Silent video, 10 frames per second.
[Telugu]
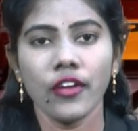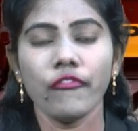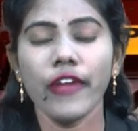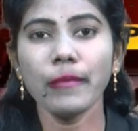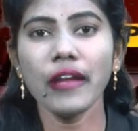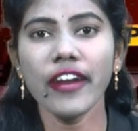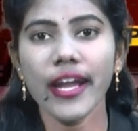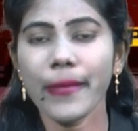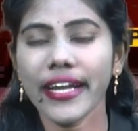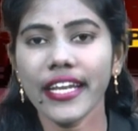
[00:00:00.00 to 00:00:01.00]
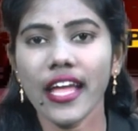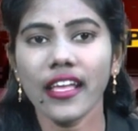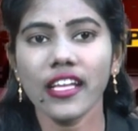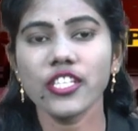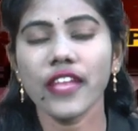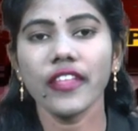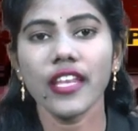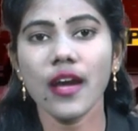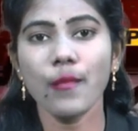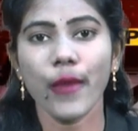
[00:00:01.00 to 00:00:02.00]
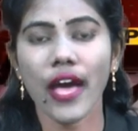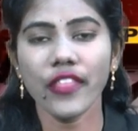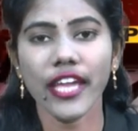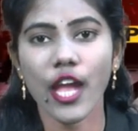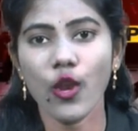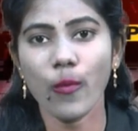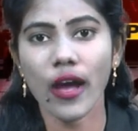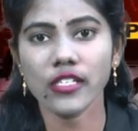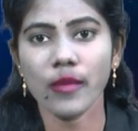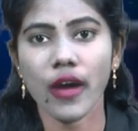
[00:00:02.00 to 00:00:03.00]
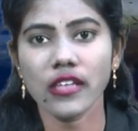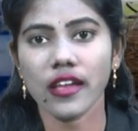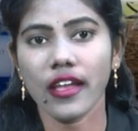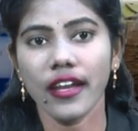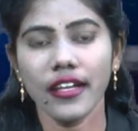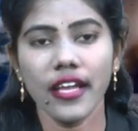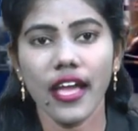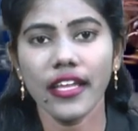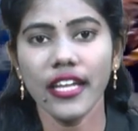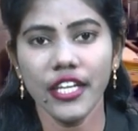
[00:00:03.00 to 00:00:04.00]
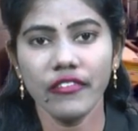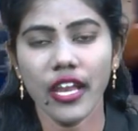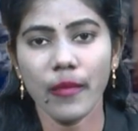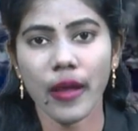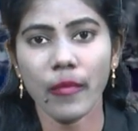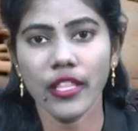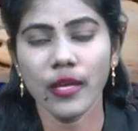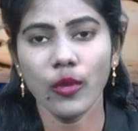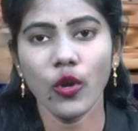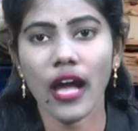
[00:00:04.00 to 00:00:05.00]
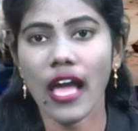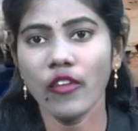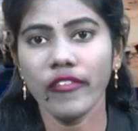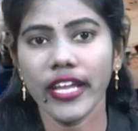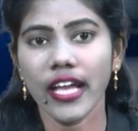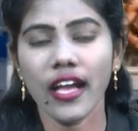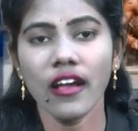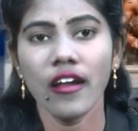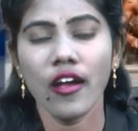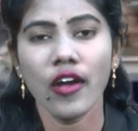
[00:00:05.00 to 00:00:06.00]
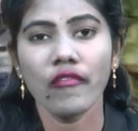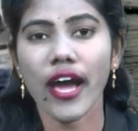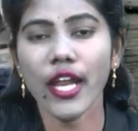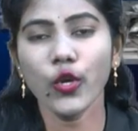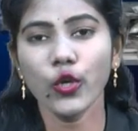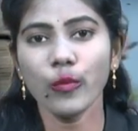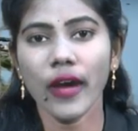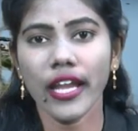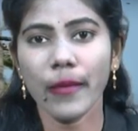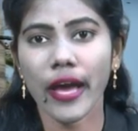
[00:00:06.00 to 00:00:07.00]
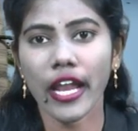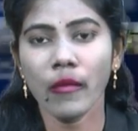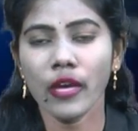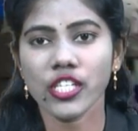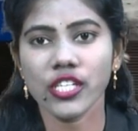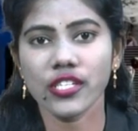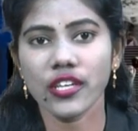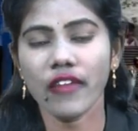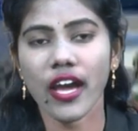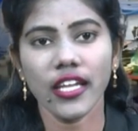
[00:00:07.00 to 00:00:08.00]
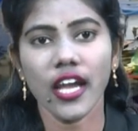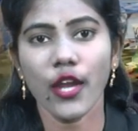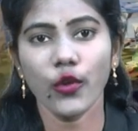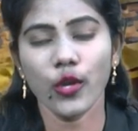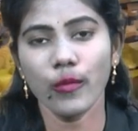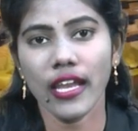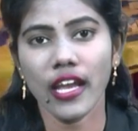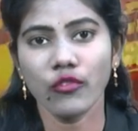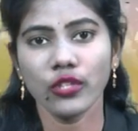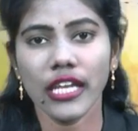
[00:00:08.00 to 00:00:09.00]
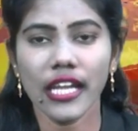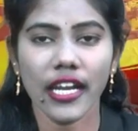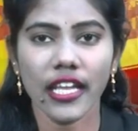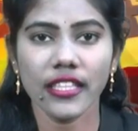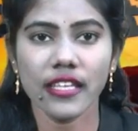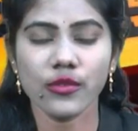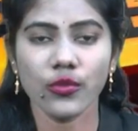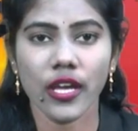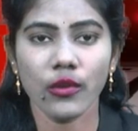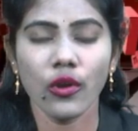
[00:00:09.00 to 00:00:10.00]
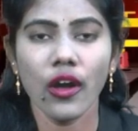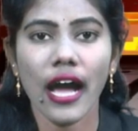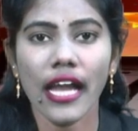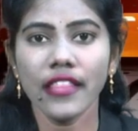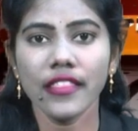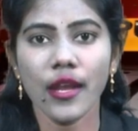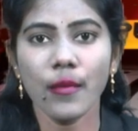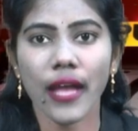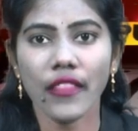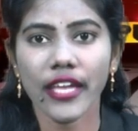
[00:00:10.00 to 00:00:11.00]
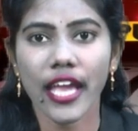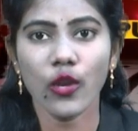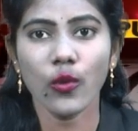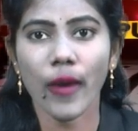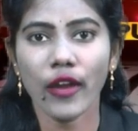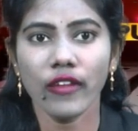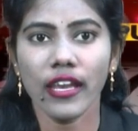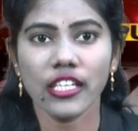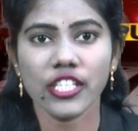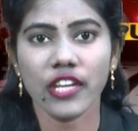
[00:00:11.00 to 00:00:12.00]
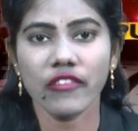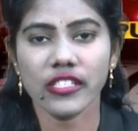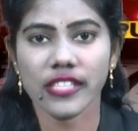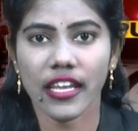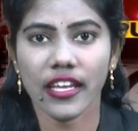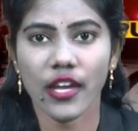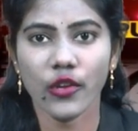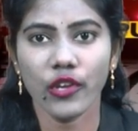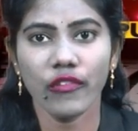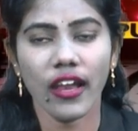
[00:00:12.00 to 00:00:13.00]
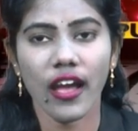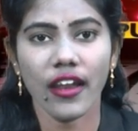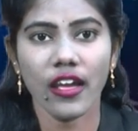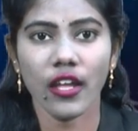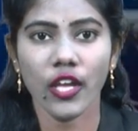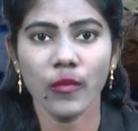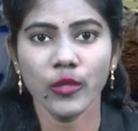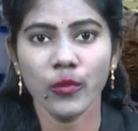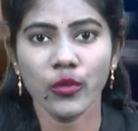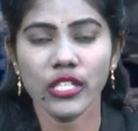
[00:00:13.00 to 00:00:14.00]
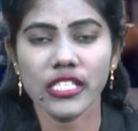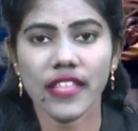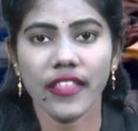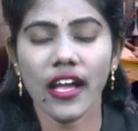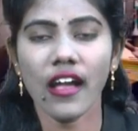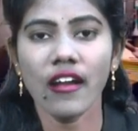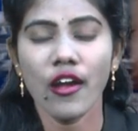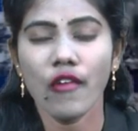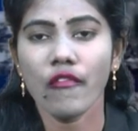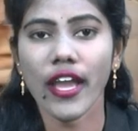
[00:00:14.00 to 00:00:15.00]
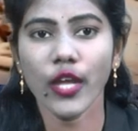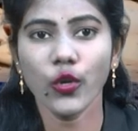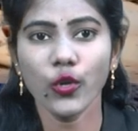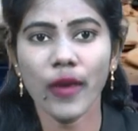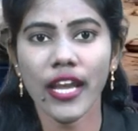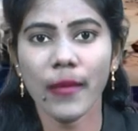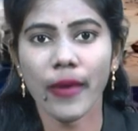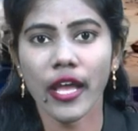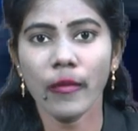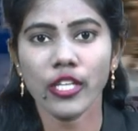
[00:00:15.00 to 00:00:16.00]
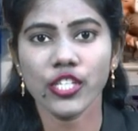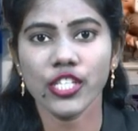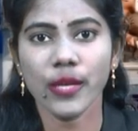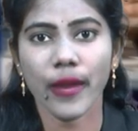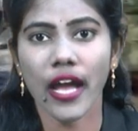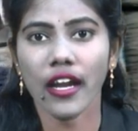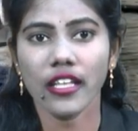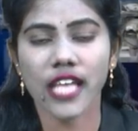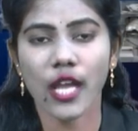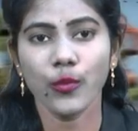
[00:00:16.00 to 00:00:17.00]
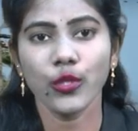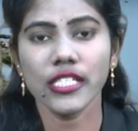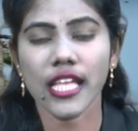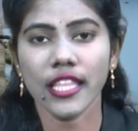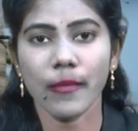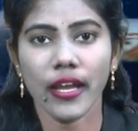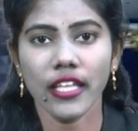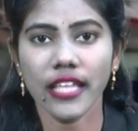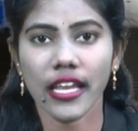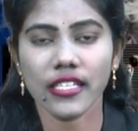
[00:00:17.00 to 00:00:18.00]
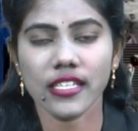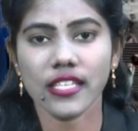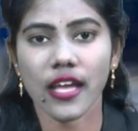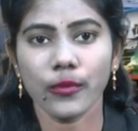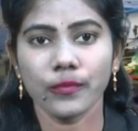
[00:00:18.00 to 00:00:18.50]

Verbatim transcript: వెమ్లవాడ పట్టణానికి చెందిన ప్రాతికేయులు పాషం భాస్కర్ రెడ్డి గారికి ఇటీవల ప్రమాదంలో కాలు విరగగా వారి కుటుంబాన్ని పరామర్శించి వారి ఆరోగ్యం ఎలా ఉందని అడిగి తెలుసుకున్నారు అనంతరం ప్రాతికేయులు పరువల్ల శ్రీనివాస్ తల్లి గారు ఇటీవల అనారోగ్యంతో మృతి చెందగా వారి కుటుంబాన్ని పరామర్శించి ప్రాగడ సానుభూతి సంతాపాన్ని తెలియజేశారు